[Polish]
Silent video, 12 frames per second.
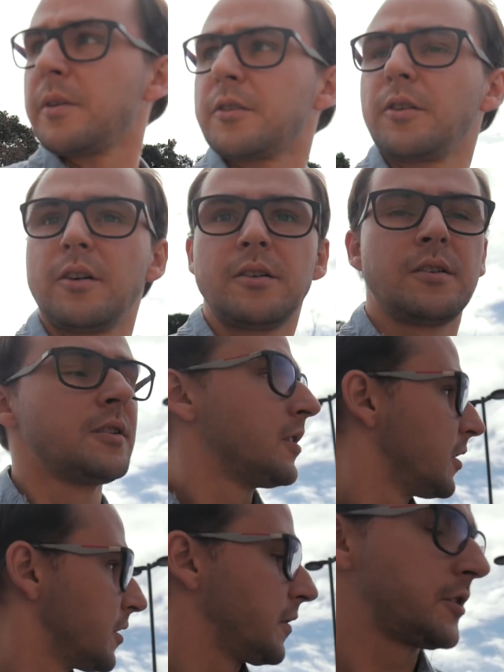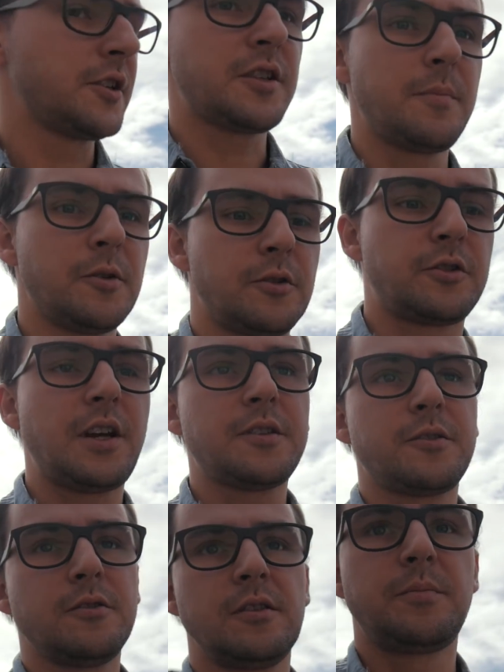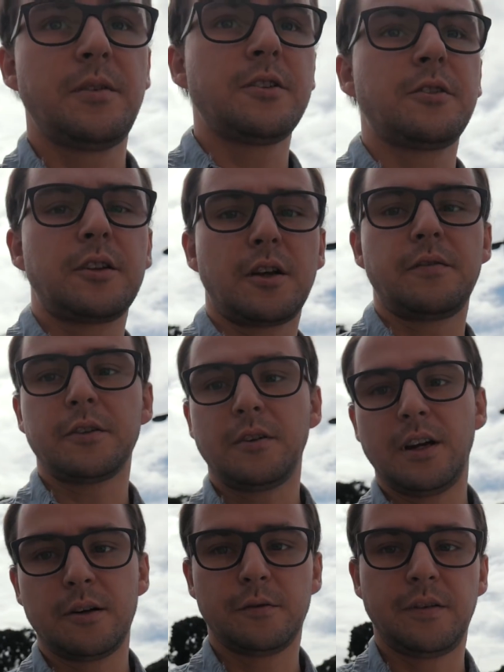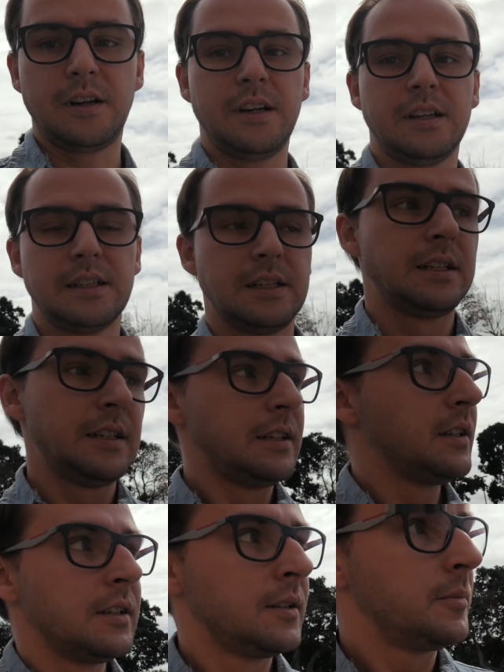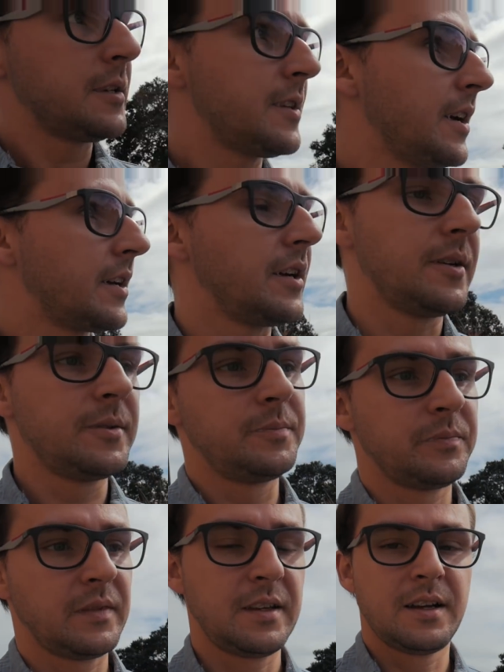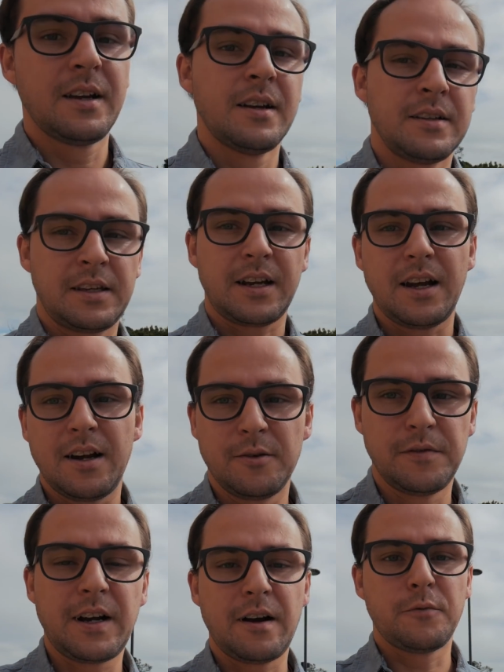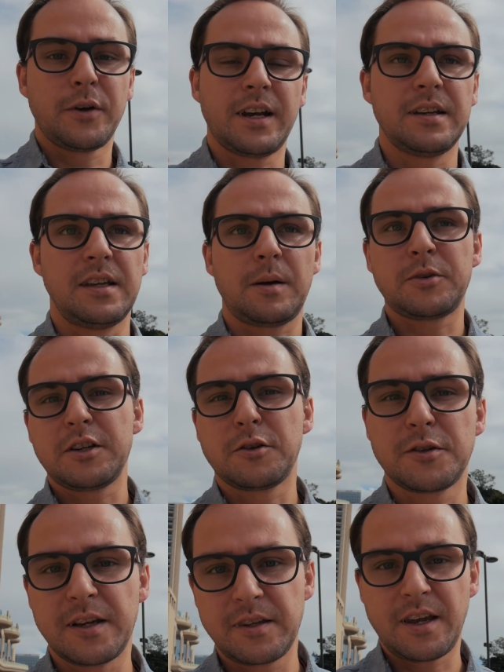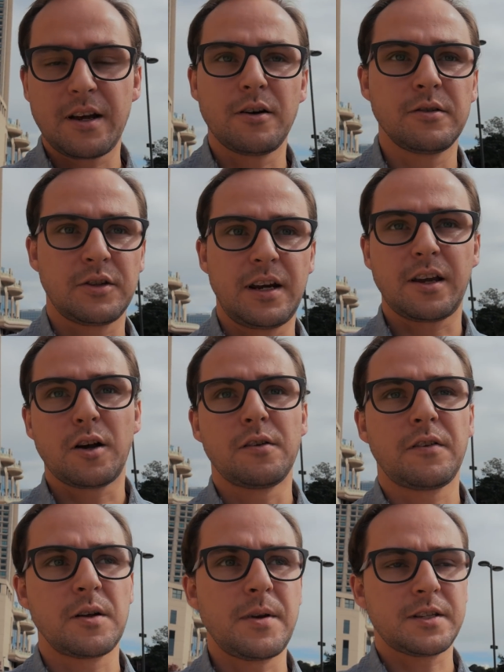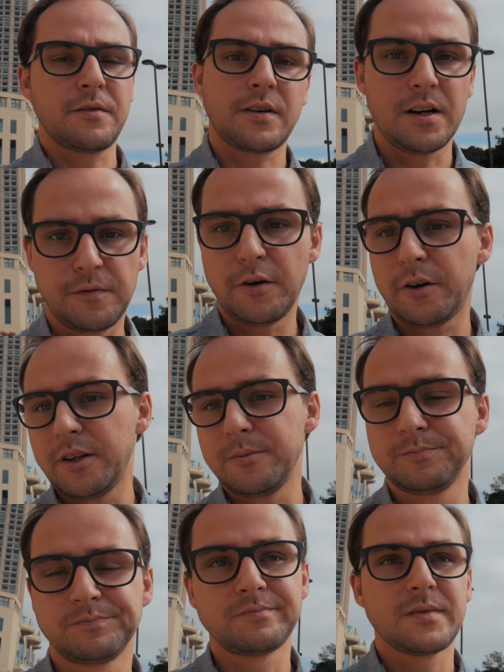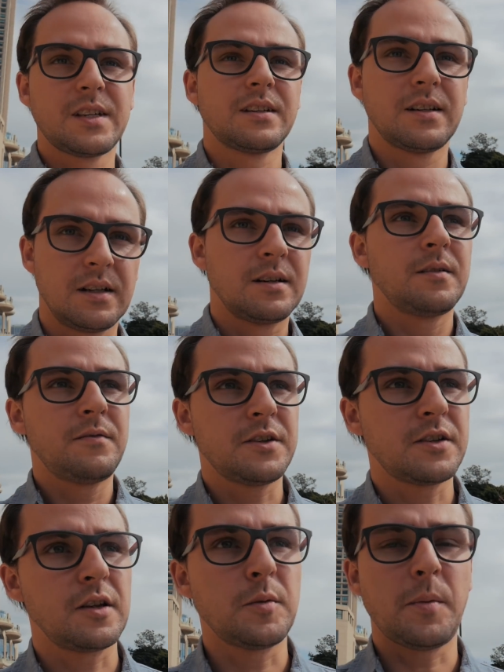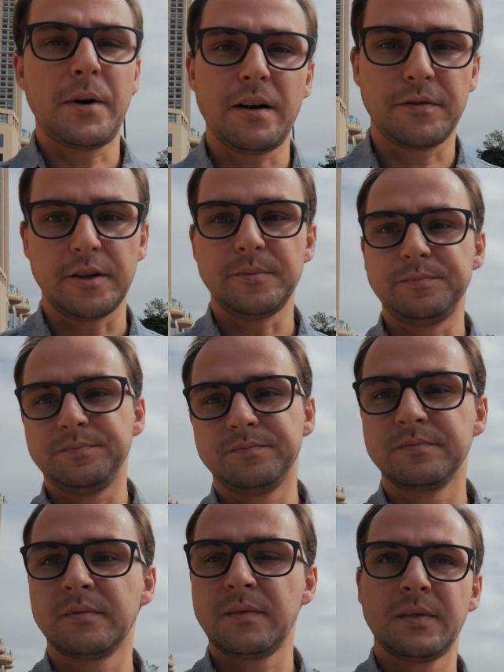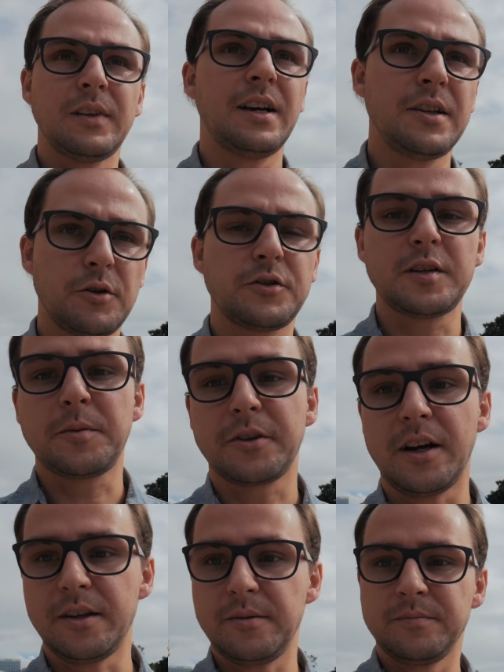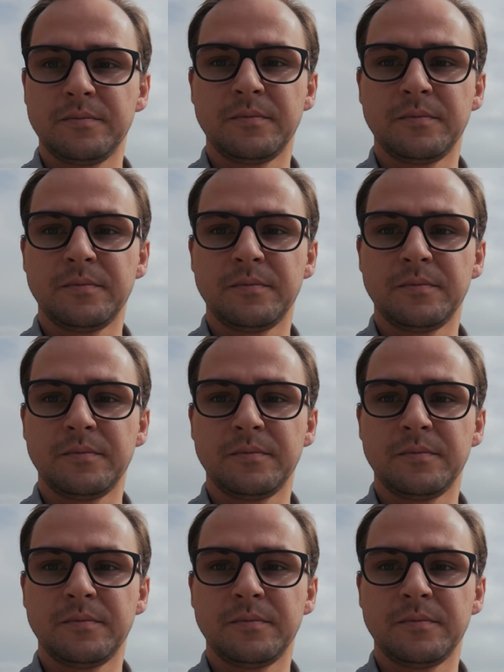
mnie to 20 minut czasu i 5 dodatkowych dolarów, ale masakra. Taka uwaga w weekendy. Jak przyjedziesz do San Diego czy jakiekolwiek miasta w Kalifornii, bierzcie na to poprawkę. No idę już na spotkanie